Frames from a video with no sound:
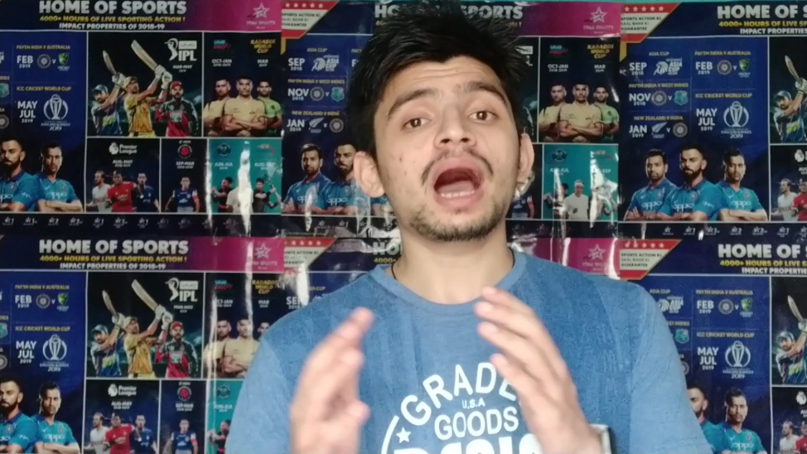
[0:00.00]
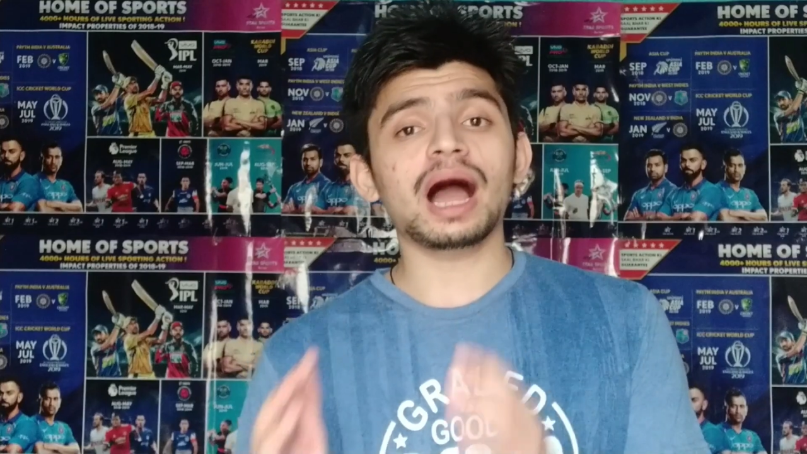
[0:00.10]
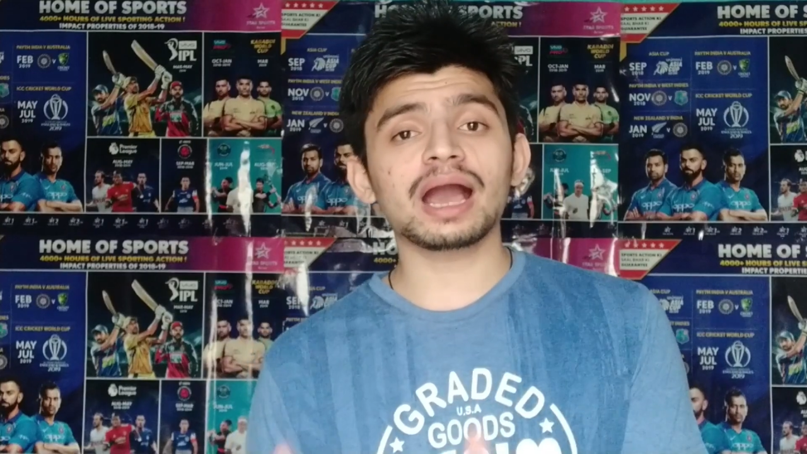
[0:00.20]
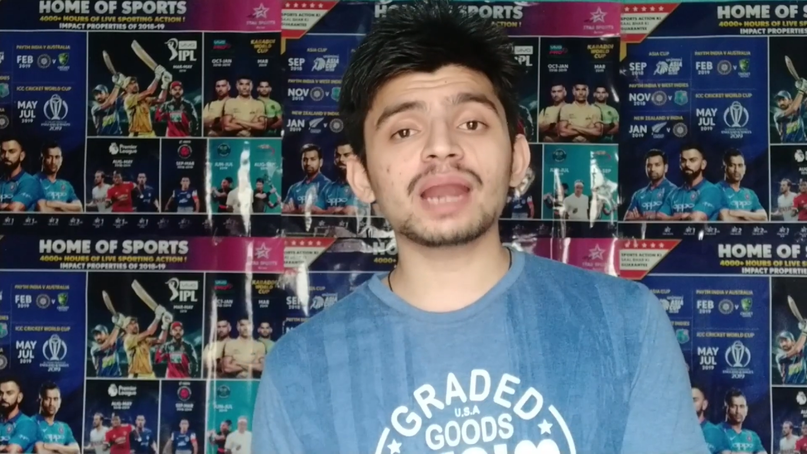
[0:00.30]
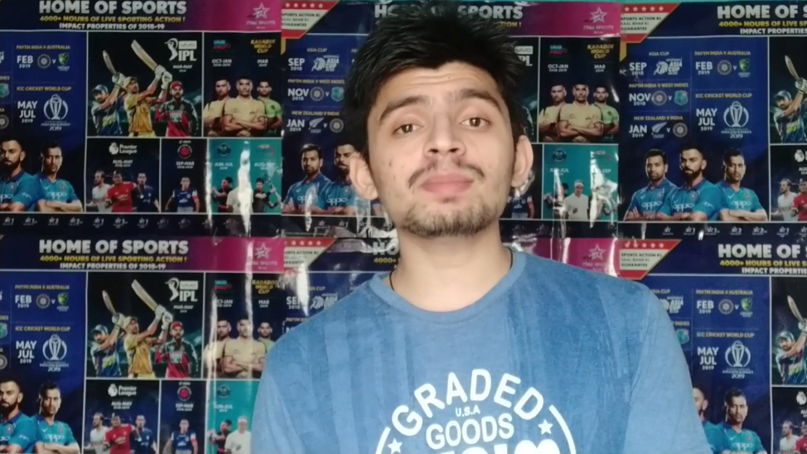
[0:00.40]

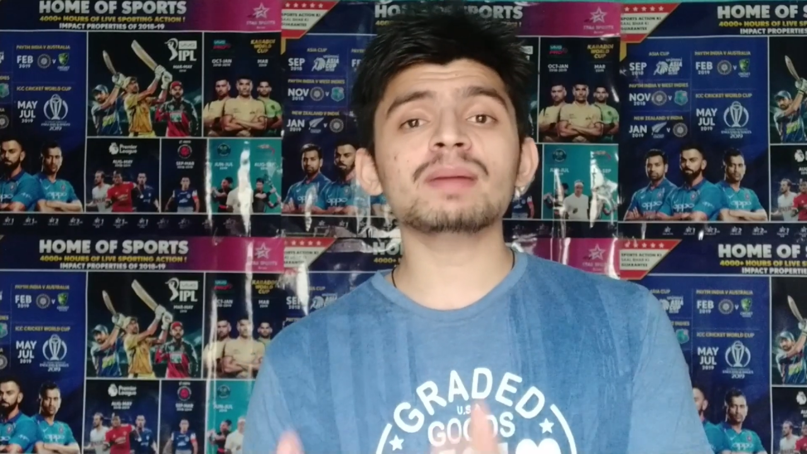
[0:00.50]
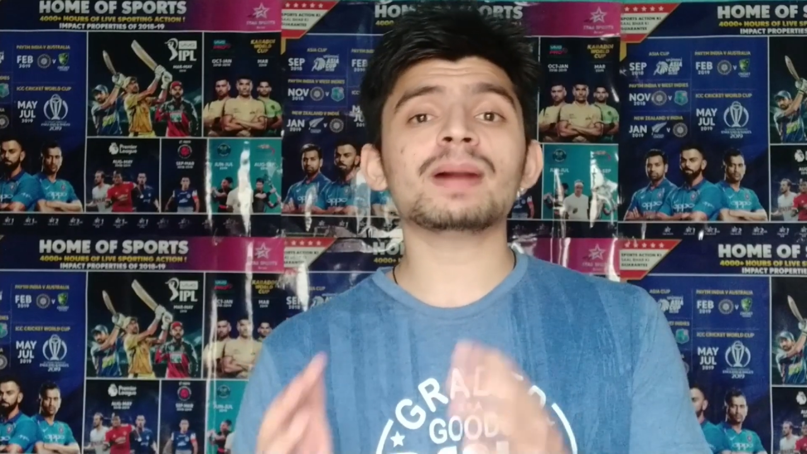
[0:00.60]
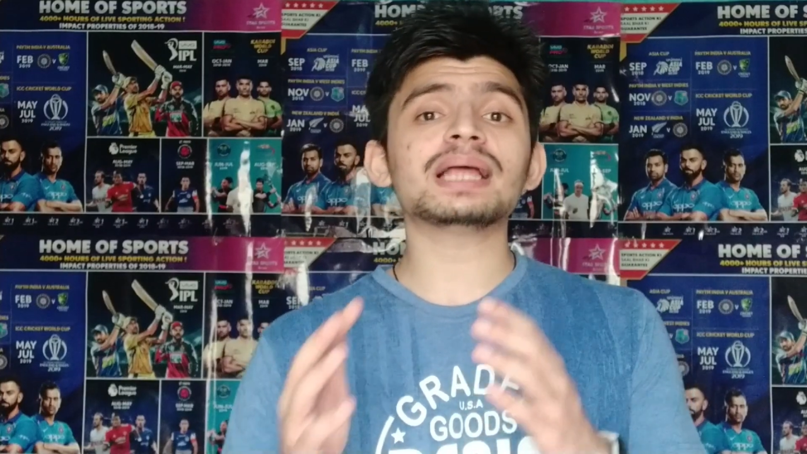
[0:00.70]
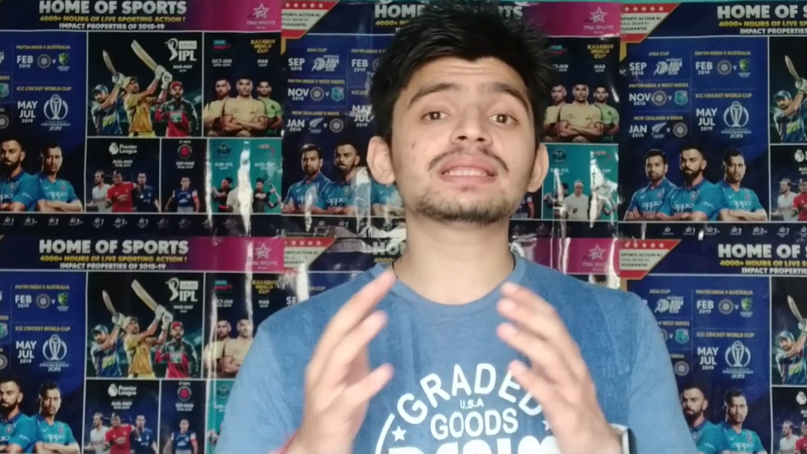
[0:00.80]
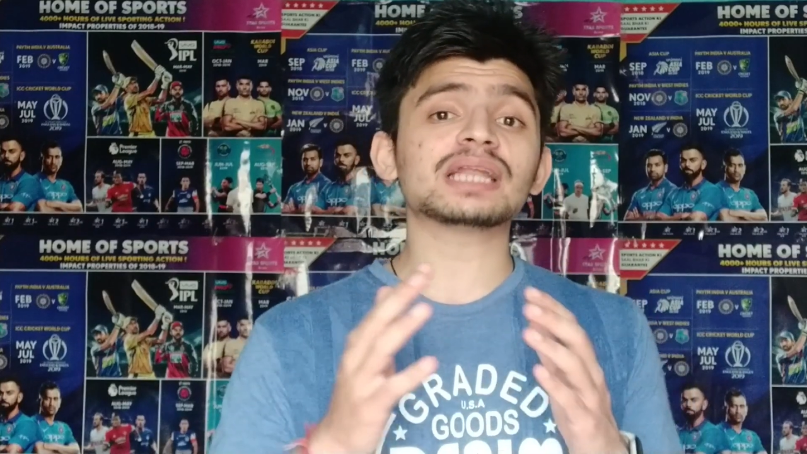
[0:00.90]
अगर मैं
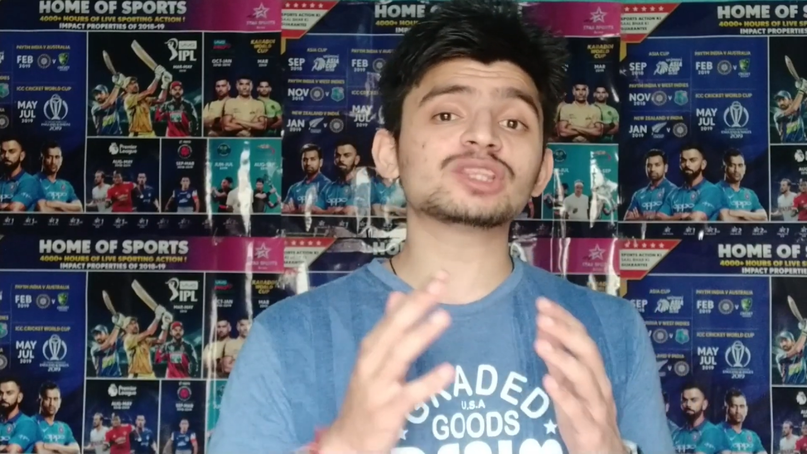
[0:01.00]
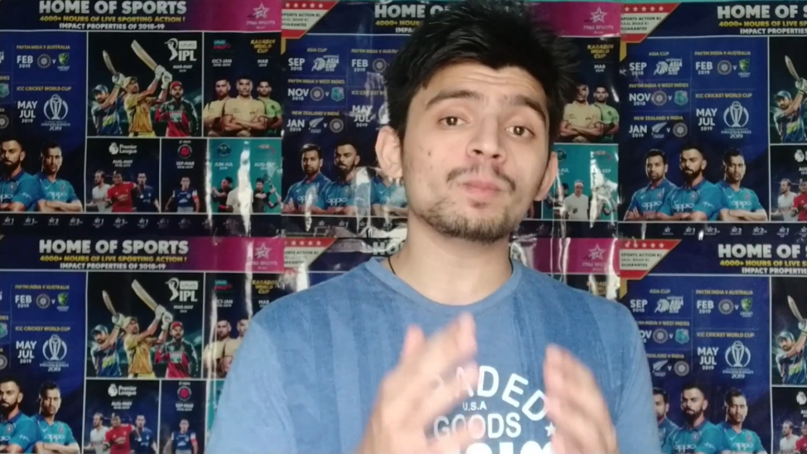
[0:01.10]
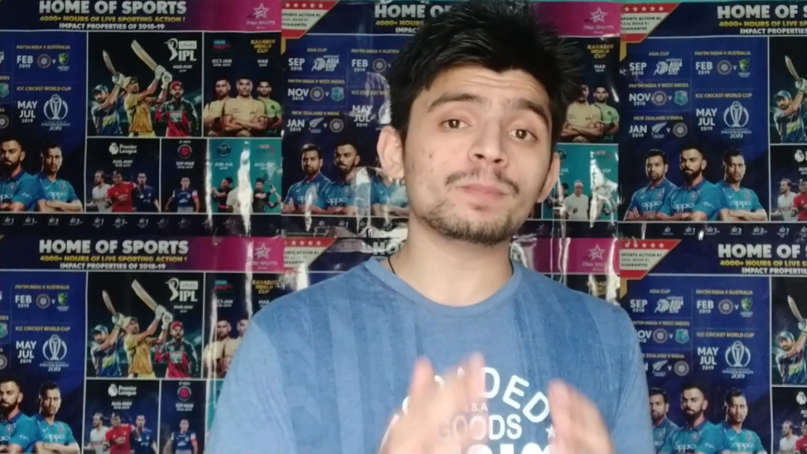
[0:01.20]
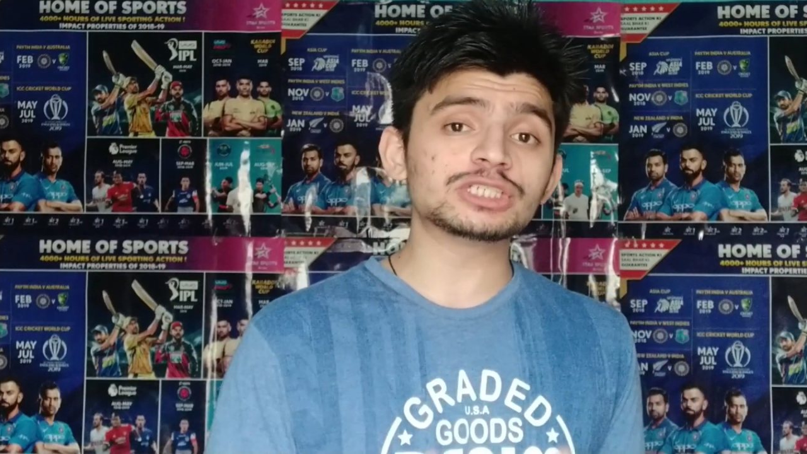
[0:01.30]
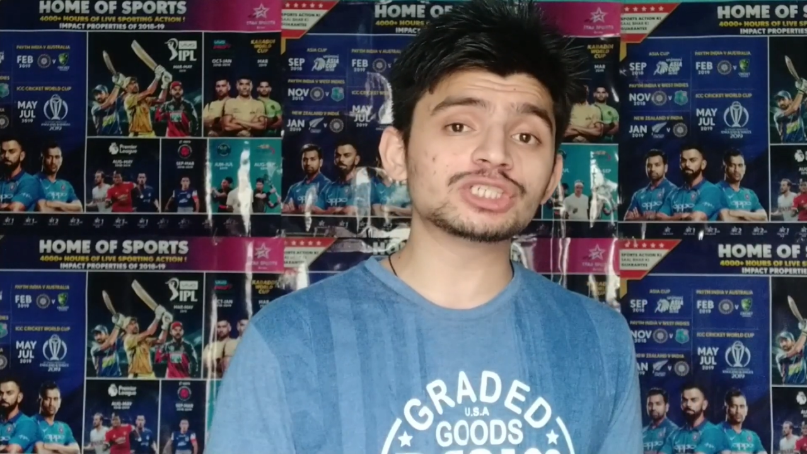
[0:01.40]
बात करता
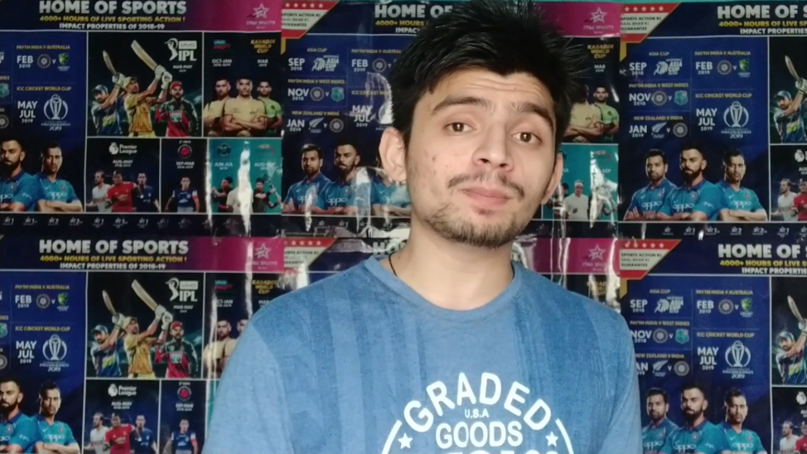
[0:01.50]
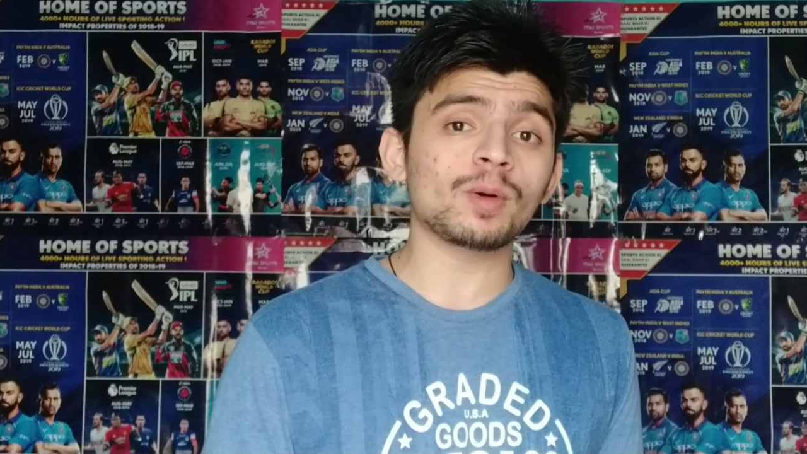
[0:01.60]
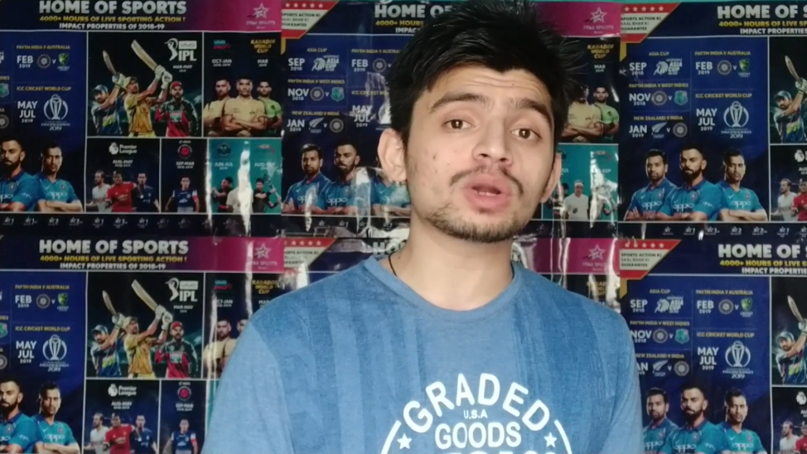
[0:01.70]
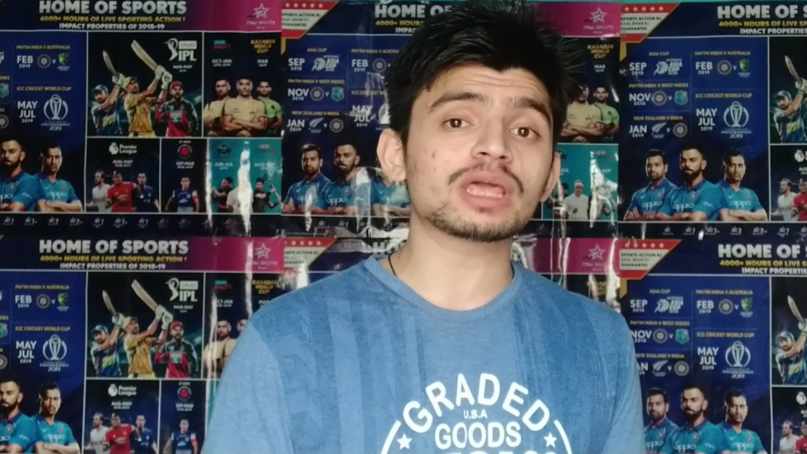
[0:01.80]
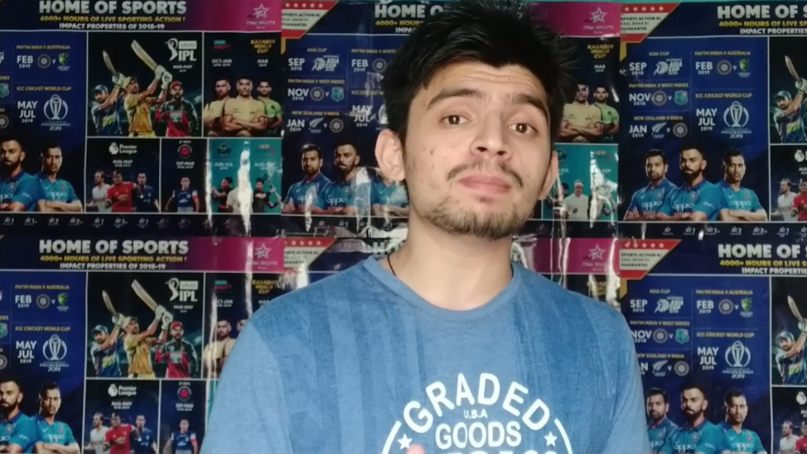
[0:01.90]
हूं पिच
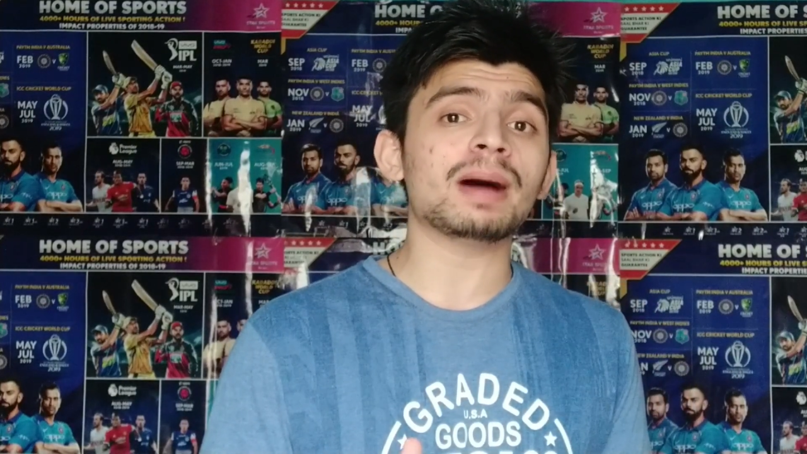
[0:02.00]
रिपोर्ट के